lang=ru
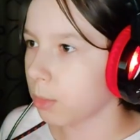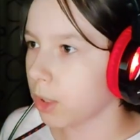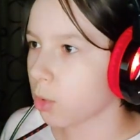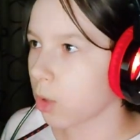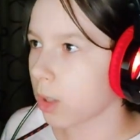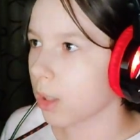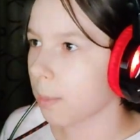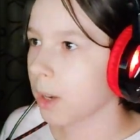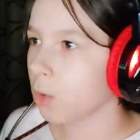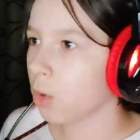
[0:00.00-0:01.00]
мы сюда не
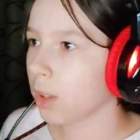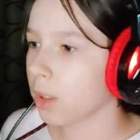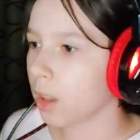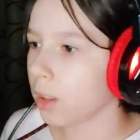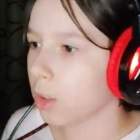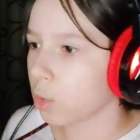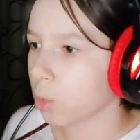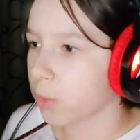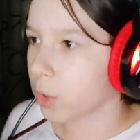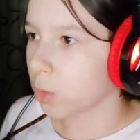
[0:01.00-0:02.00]
допрыгнули на нашу
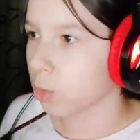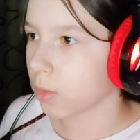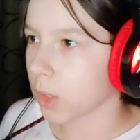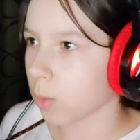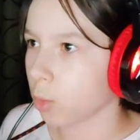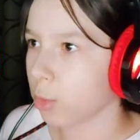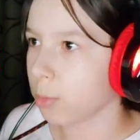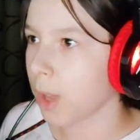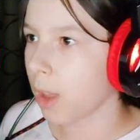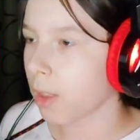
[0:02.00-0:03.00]
кувшиночку. Давайте
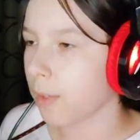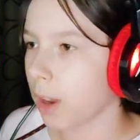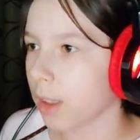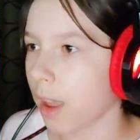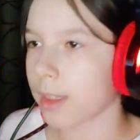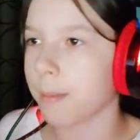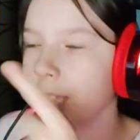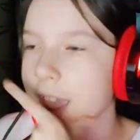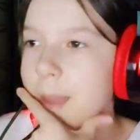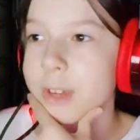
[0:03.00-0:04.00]
включим бег, наверное, это
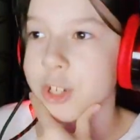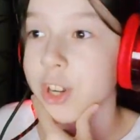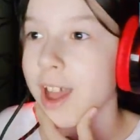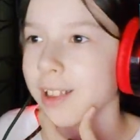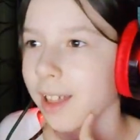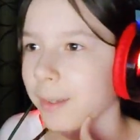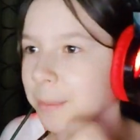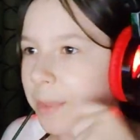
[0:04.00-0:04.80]
мне и мешало.